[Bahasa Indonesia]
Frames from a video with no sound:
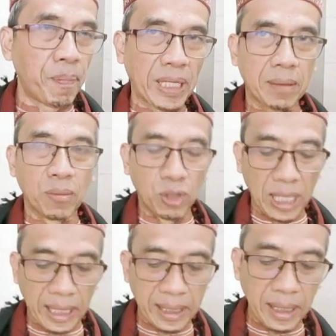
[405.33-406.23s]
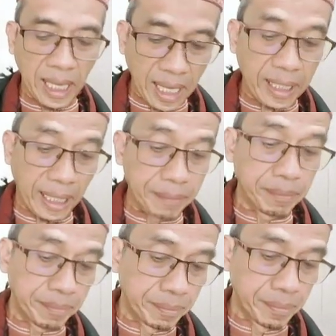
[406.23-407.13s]
empat bulan
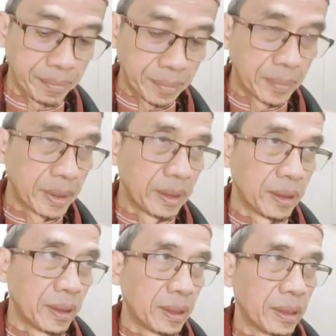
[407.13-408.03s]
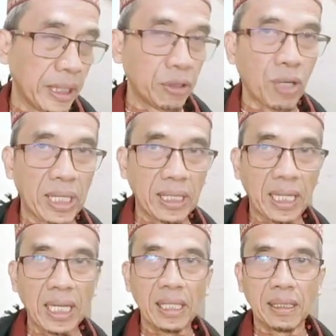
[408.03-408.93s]
haram itu
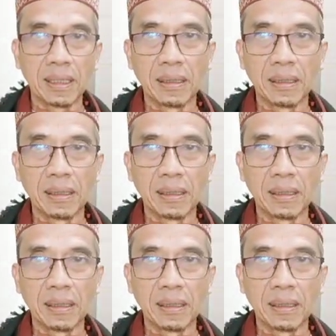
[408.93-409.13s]
adalah